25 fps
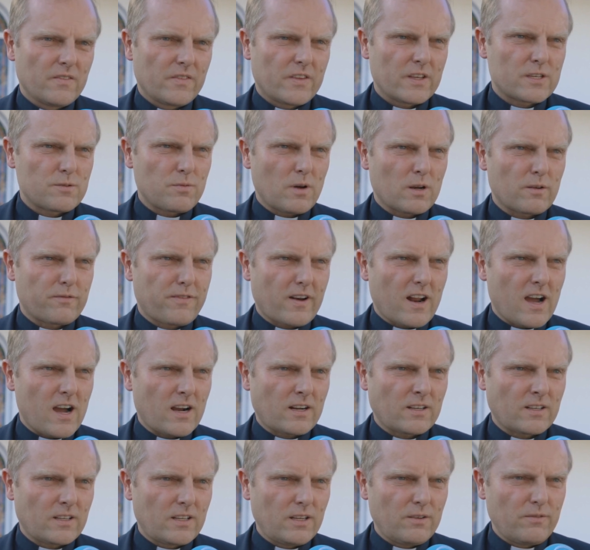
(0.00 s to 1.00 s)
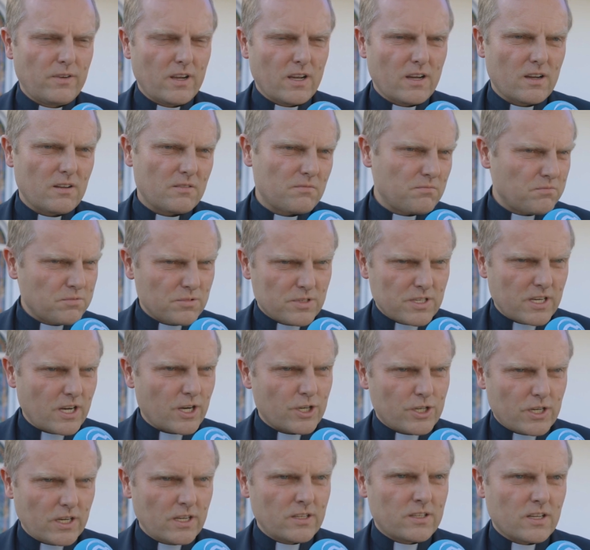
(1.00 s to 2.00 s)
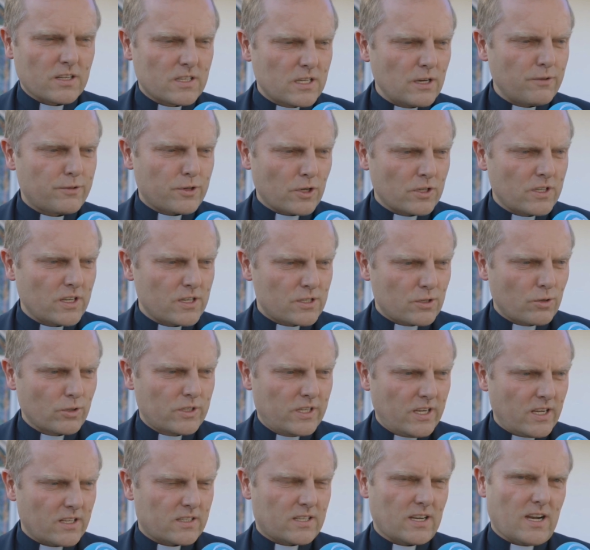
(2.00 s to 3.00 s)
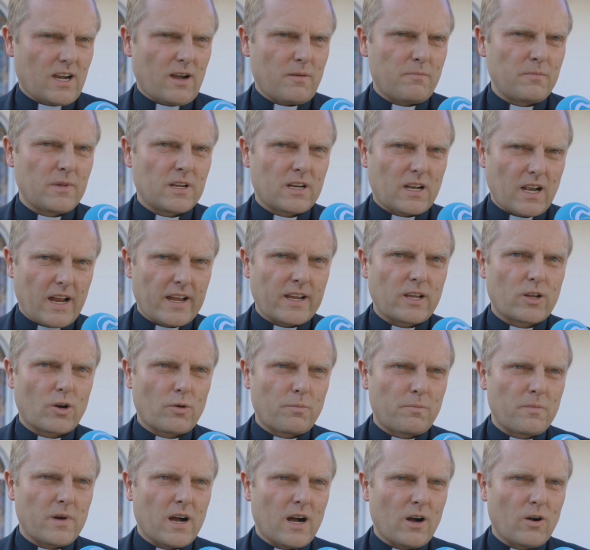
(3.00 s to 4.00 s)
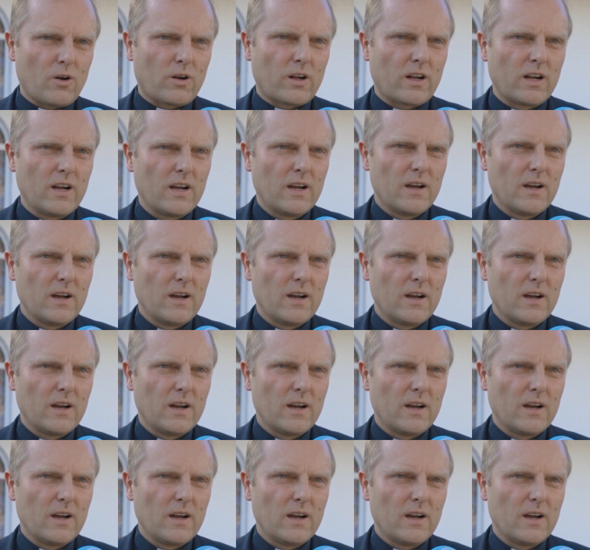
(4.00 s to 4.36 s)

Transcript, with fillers: Das waren Fragen, die wir sehr intensiv schon diskutiert haben, in Kleingruppen auch,